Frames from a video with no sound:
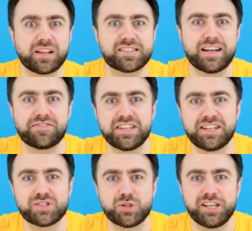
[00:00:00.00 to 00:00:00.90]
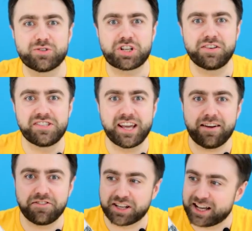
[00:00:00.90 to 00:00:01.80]
Представьте лицо дедушки в
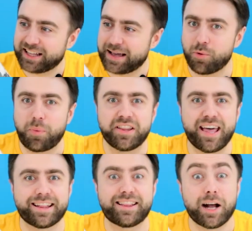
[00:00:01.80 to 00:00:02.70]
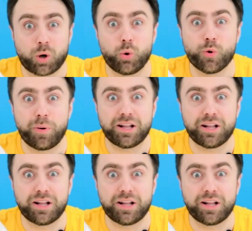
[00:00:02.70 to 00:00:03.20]
деревне, когда ему подарят такую